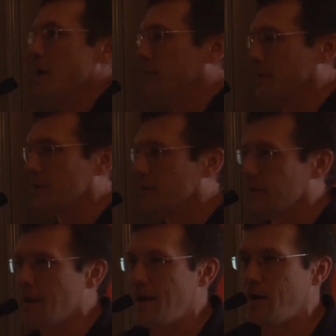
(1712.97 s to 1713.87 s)
Fait
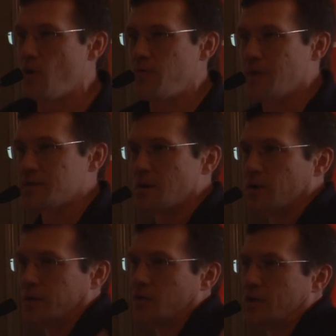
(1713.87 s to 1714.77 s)
dans la convention
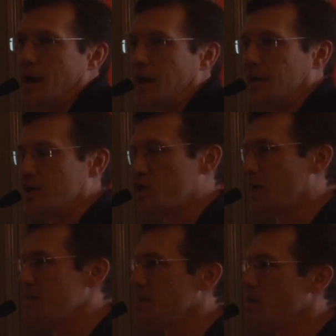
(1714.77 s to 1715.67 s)
régulière, les
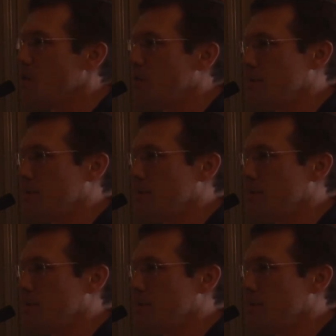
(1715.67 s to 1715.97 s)
gens diront